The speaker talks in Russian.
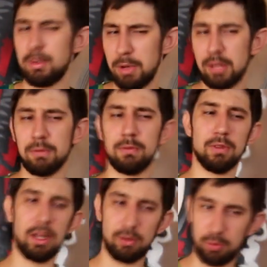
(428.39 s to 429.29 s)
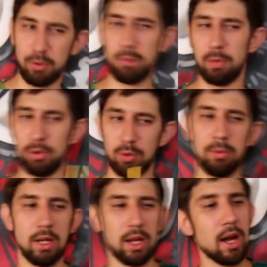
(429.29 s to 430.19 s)
ребята в натуре
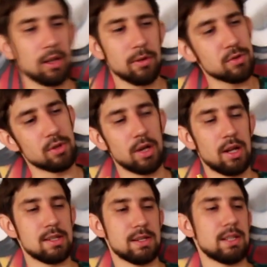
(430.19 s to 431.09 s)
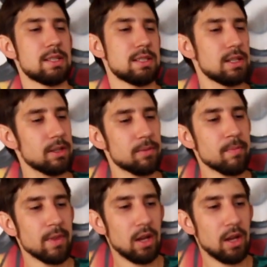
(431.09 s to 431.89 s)
подумали, как это все реализовать и сделать.